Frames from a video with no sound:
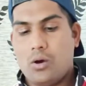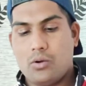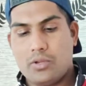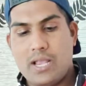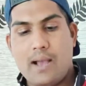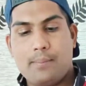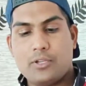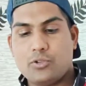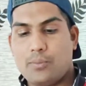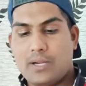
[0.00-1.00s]
और यहाँ
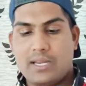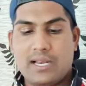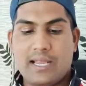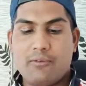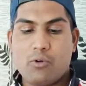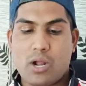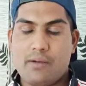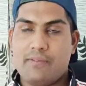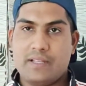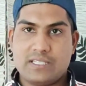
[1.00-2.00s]
पर जो मटेरियल है वो
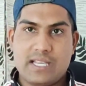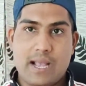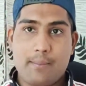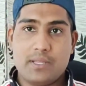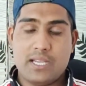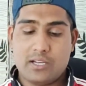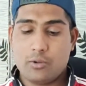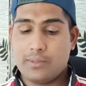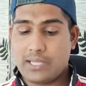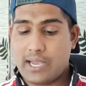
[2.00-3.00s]
काफ़ी अच्छा यहाँ पर देखने
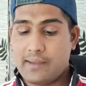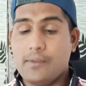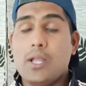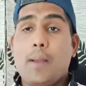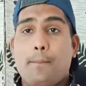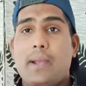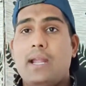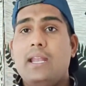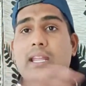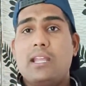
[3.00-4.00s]
को मिलता है
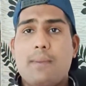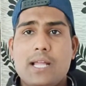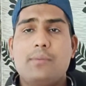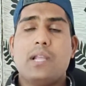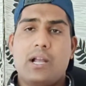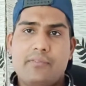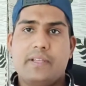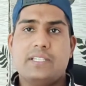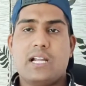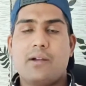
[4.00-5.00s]
पहनने के बाद भी काफ़ी
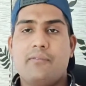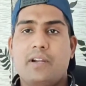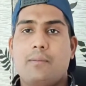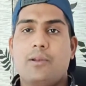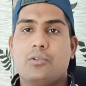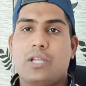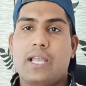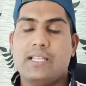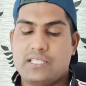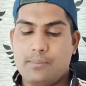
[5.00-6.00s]
अच्छा कंफर्टेबल होता
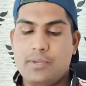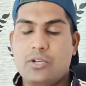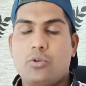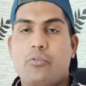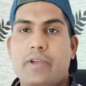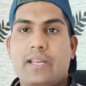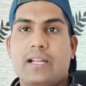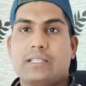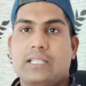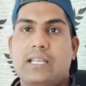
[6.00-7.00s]
है जब भी इनको वेयर
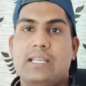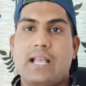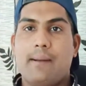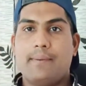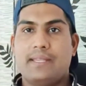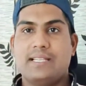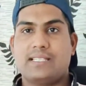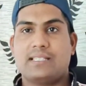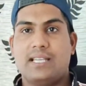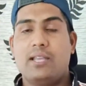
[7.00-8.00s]
करते हैं यहाँ पर देख
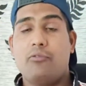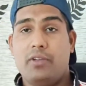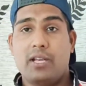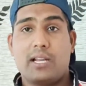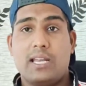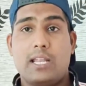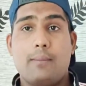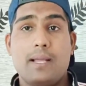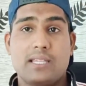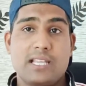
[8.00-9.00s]
सकते हैं वेयर करने के
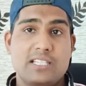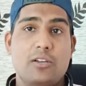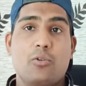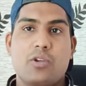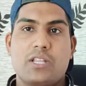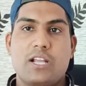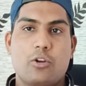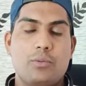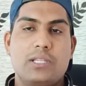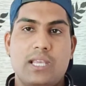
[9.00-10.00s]
बाद कैसी लुकिंग
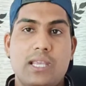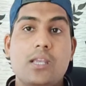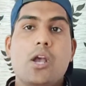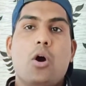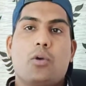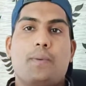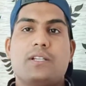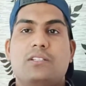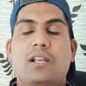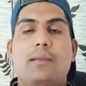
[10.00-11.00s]
देखने मिलती है और
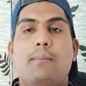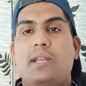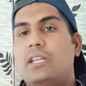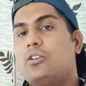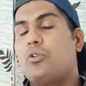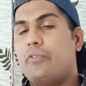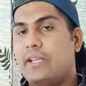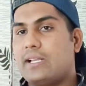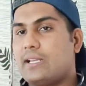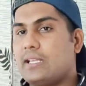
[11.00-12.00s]
पर्सनली मैंने इनको
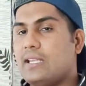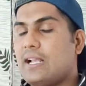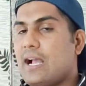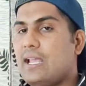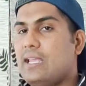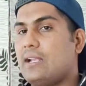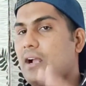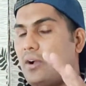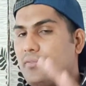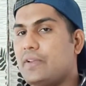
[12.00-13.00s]
वेयर करके देखा है
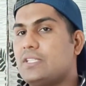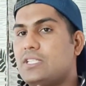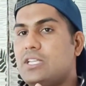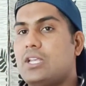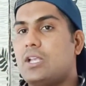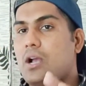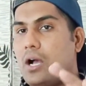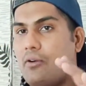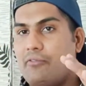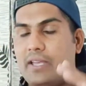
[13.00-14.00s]
काफ़ी अच्छी
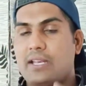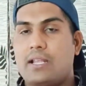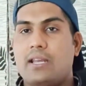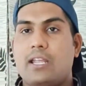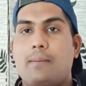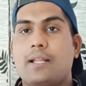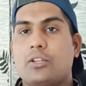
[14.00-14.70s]
वेयर करने के